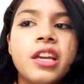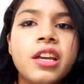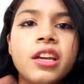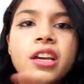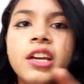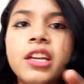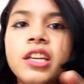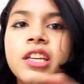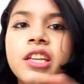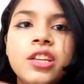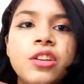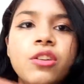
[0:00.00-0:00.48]
ये
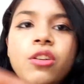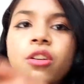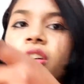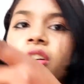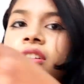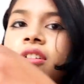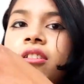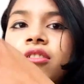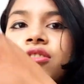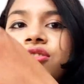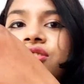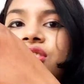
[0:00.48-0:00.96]
कहीं
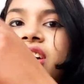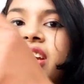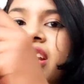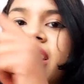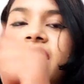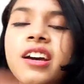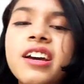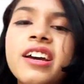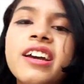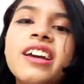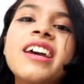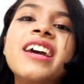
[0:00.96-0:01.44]
और जा
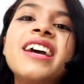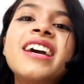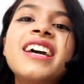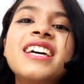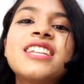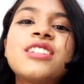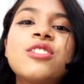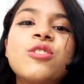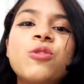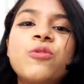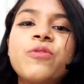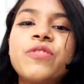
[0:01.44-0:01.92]
रहा है
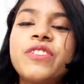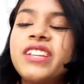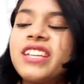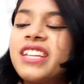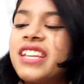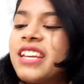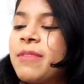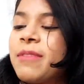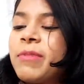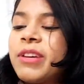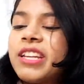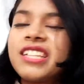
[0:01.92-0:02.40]
तो
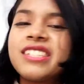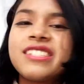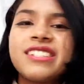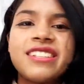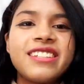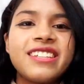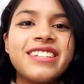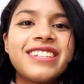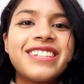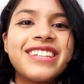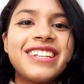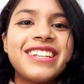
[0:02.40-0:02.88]
फिर ये मैंने
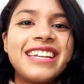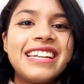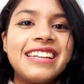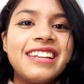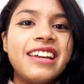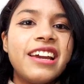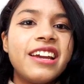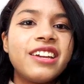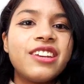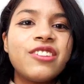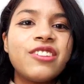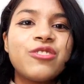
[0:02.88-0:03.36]
जल्दी से ले
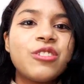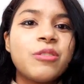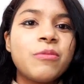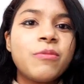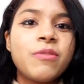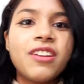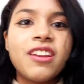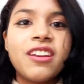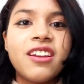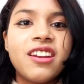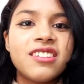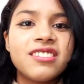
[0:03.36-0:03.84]
लिया है क्योंकि
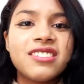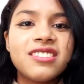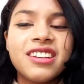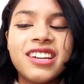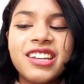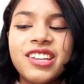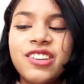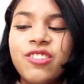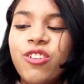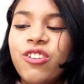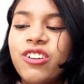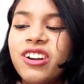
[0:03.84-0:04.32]
मेरा रास्ता
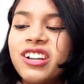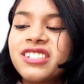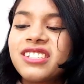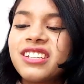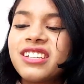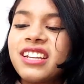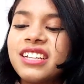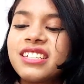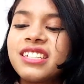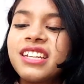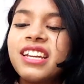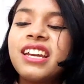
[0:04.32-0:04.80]
कहीं और ना
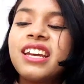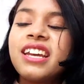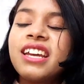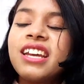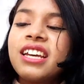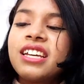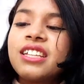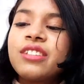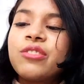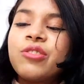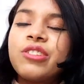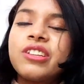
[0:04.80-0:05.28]
चला जाए
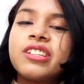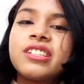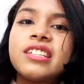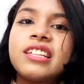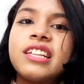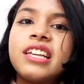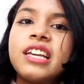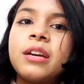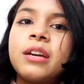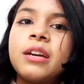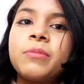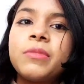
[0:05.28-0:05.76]
तो
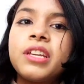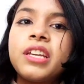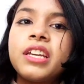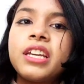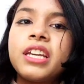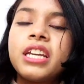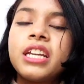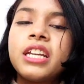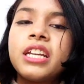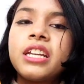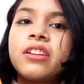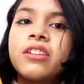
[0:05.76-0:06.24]
इसलिए हम
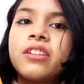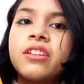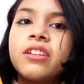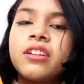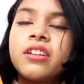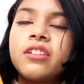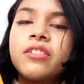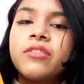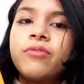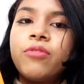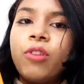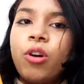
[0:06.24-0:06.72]
ये
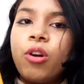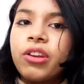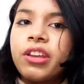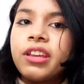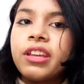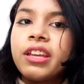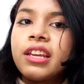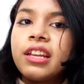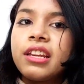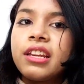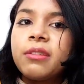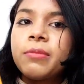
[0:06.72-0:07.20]

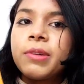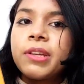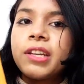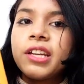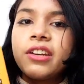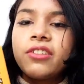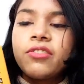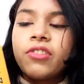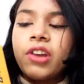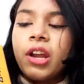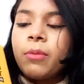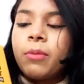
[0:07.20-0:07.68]
व्लॉगिंग के लिए
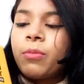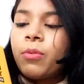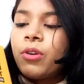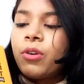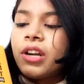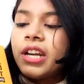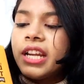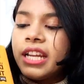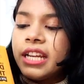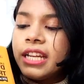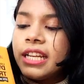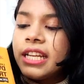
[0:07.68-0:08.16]
मैंने
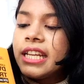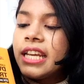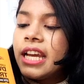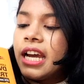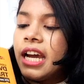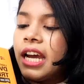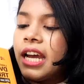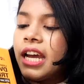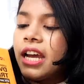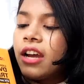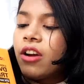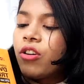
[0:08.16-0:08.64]
ट्राईपोर्ट ले
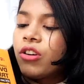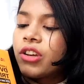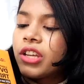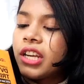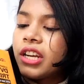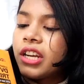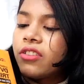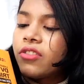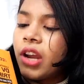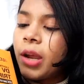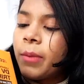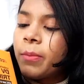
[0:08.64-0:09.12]
लिया है और
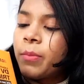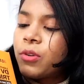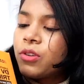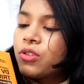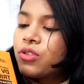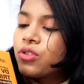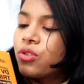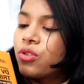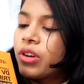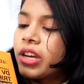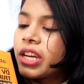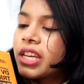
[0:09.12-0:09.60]
ये
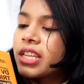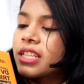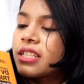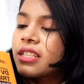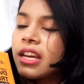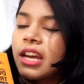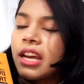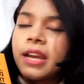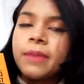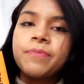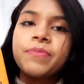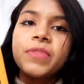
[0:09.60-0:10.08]
ट्राईपोर्ट जो है
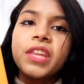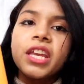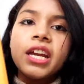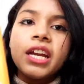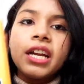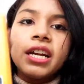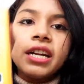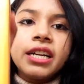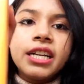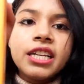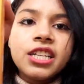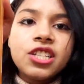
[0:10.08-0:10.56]
किसका है
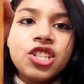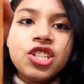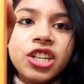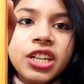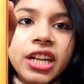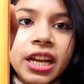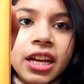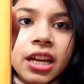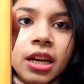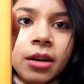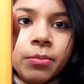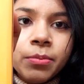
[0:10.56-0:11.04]

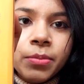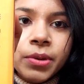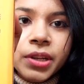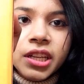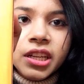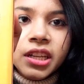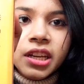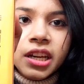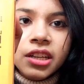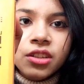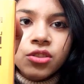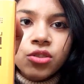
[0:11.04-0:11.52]
डिजिटेक
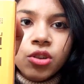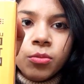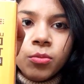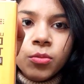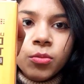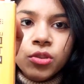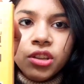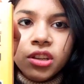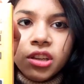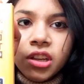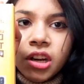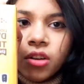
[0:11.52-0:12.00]
कंपनी का है जो
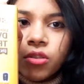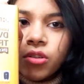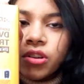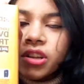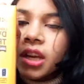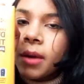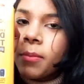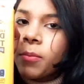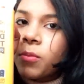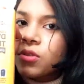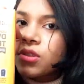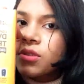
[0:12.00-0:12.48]
आपको दिख रहा होगा
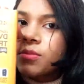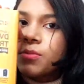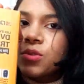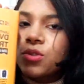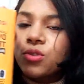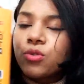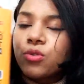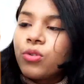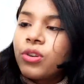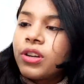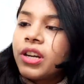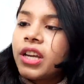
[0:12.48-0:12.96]
ये आपको सब
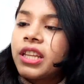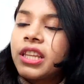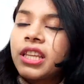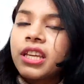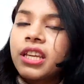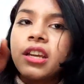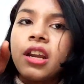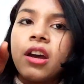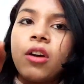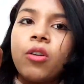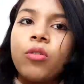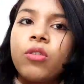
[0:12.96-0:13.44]
कुछ उल्टा
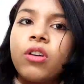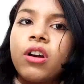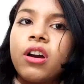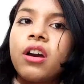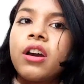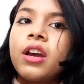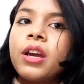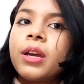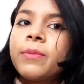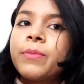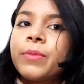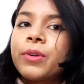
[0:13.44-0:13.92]
दिख रहा होगा
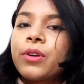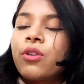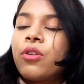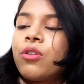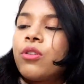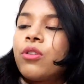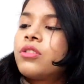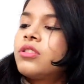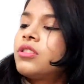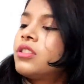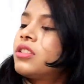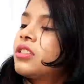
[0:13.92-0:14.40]

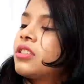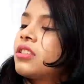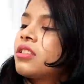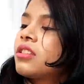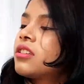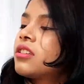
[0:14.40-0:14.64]
बिकॉज